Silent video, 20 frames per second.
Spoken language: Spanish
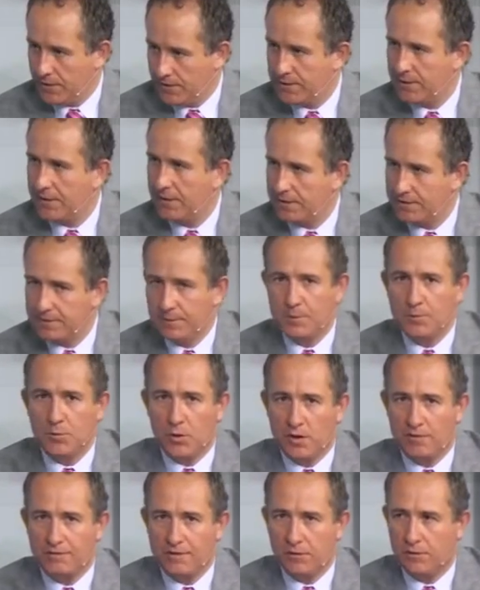ser el ese mismo
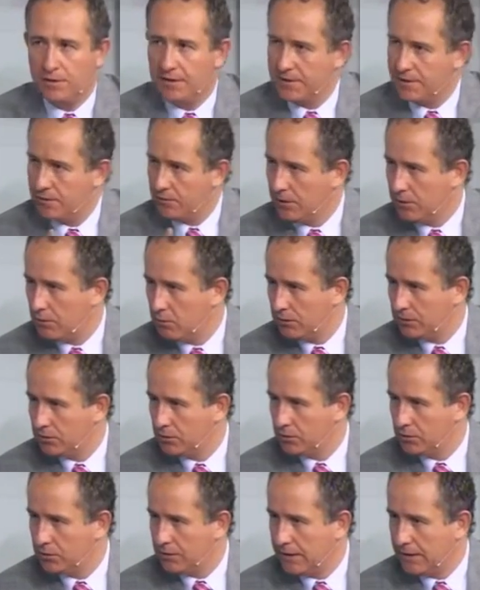café con leche con las cuatro
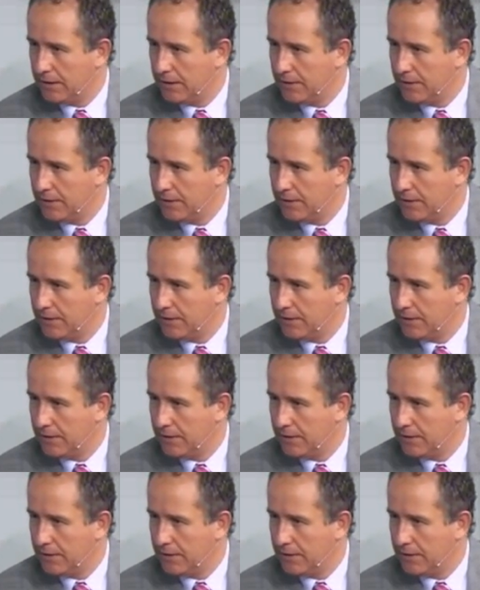tostadas.